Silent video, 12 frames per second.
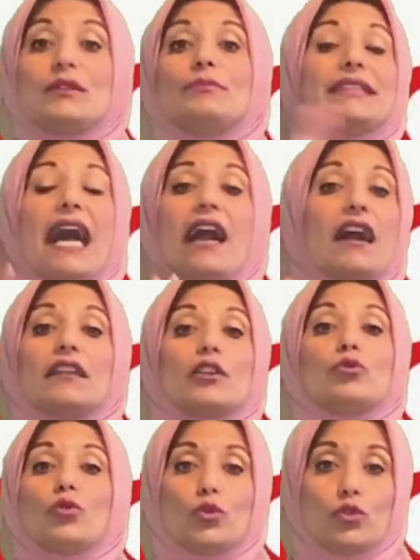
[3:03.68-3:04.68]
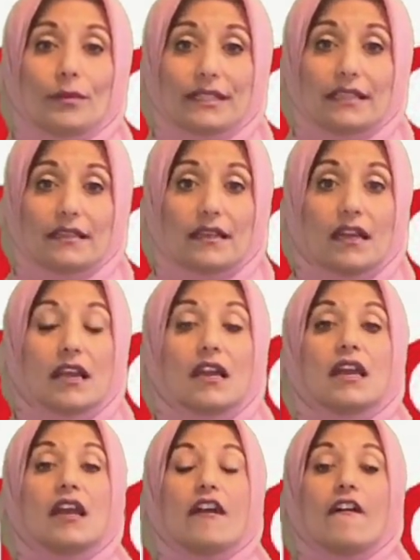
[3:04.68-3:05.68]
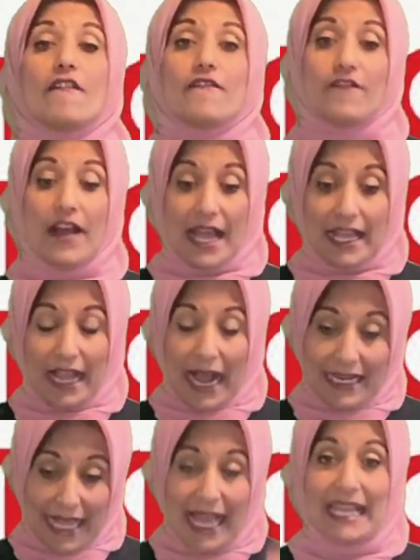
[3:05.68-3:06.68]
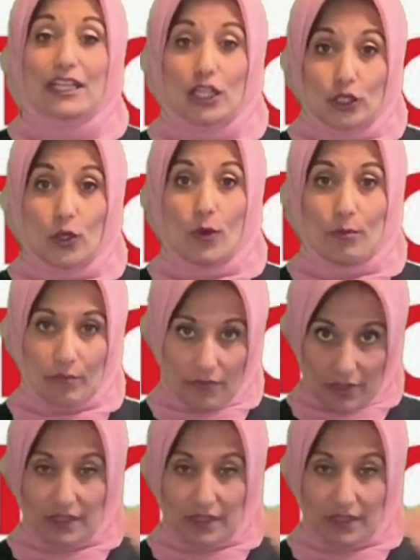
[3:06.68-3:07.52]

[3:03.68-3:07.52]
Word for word: بتاعك على طول اوتوماتيك فعلى اخر اليوم